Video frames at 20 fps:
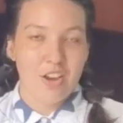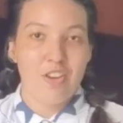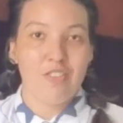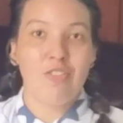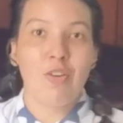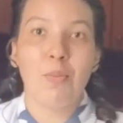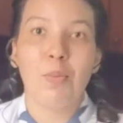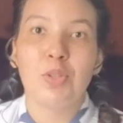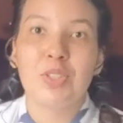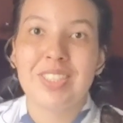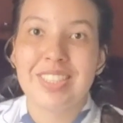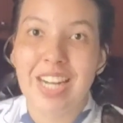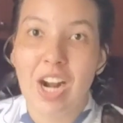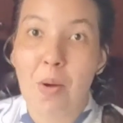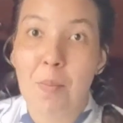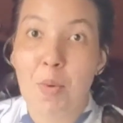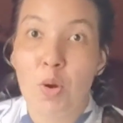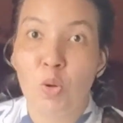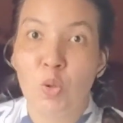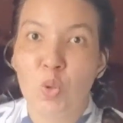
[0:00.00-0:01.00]
Vou mostrar o
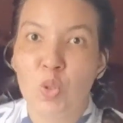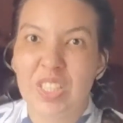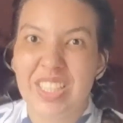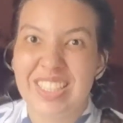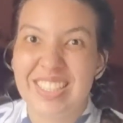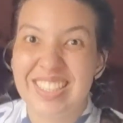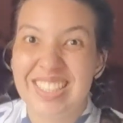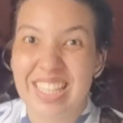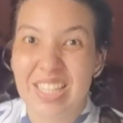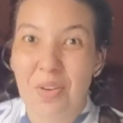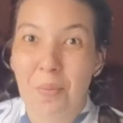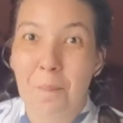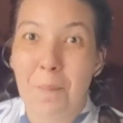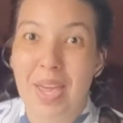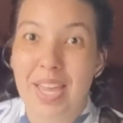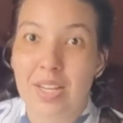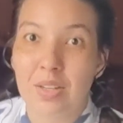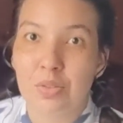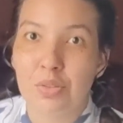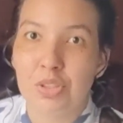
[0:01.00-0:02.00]
meu lookzinho bem
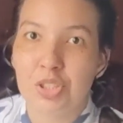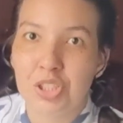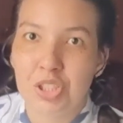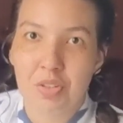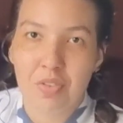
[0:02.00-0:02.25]
Agostinho